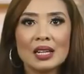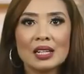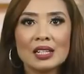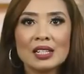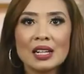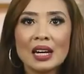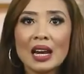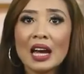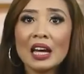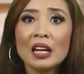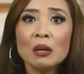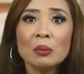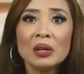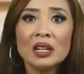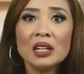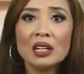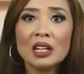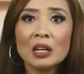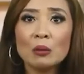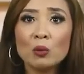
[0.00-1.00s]
Selain
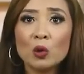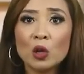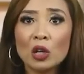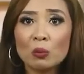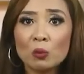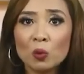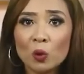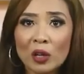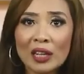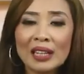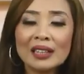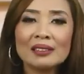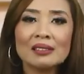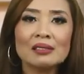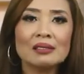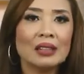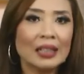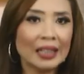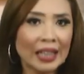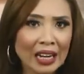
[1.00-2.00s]
mendidik
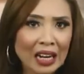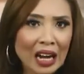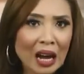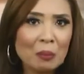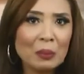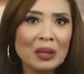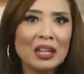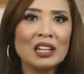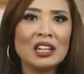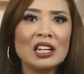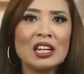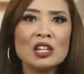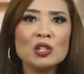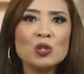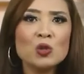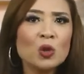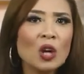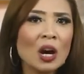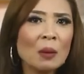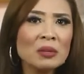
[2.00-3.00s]
murid-murid, TK Mini
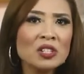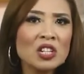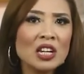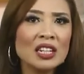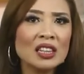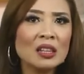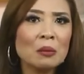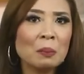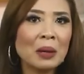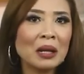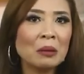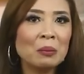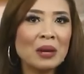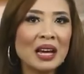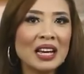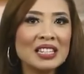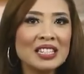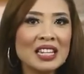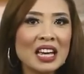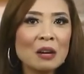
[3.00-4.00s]
juga menjadi tempat
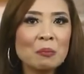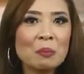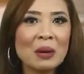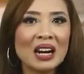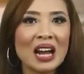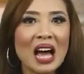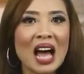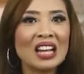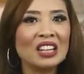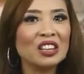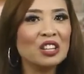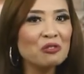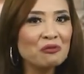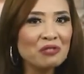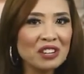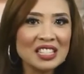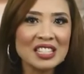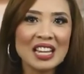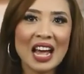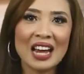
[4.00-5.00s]
belajar para
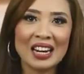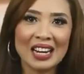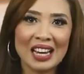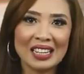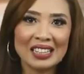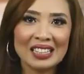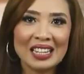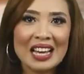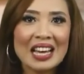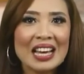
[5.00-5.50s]
aktivis anak.